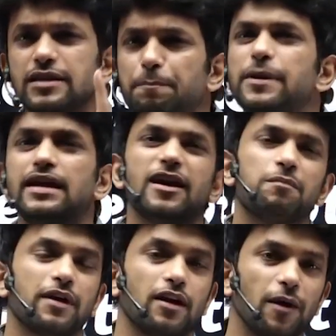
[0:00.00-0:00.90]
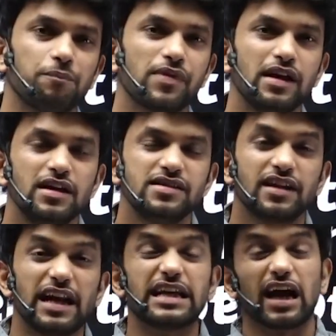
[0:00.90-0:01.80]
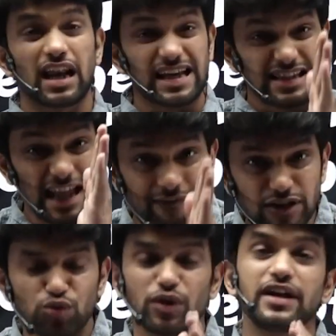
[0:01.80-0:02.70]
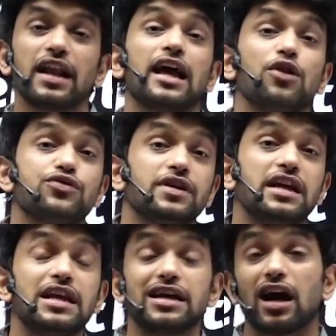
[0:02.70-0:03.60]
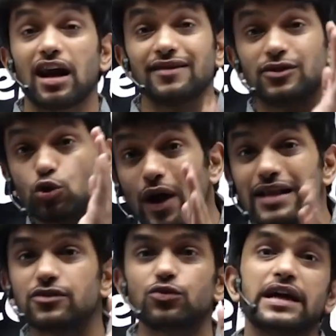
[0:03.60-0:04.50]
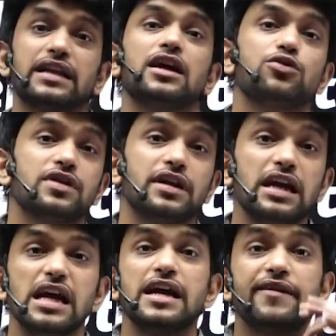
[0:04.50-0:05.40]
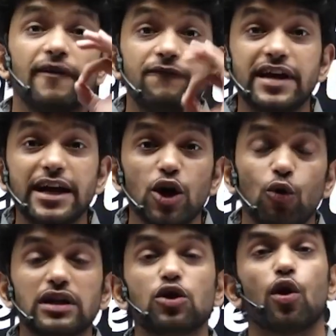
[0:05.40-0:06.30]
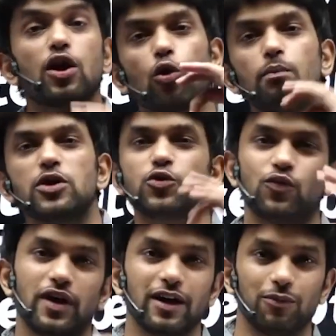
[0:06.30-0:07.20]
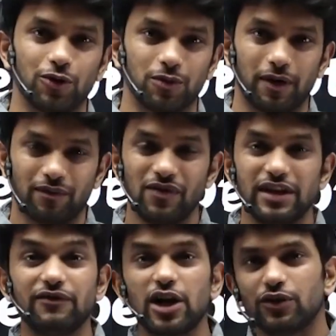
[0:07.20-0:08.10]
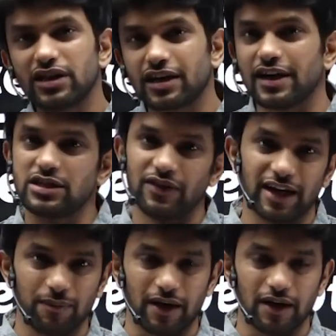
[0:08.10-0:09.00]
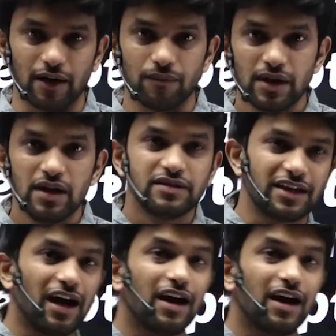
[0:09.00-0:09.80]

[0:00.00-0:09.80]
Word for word: எப்படி கிளியர் பண்ணலாம் சரியா நீங்கள் கிளாஸ் லெவன் ஸ்டூடெண்ட் இருந்தாலும் சரி நீங்கள் கிளாஸ் டுவெல்த் ஸ்டூடெண்ட் இருந்தாலும் சரி இந்த வீடியோ வந்து உங்களுக்கு ரொம்ப யூஸ்ஃபுல்லாக இருக்க போகுதுப்பா இந்த வீடியோ வந்து கடைசி வரைக்கும் பாருங்க சரியா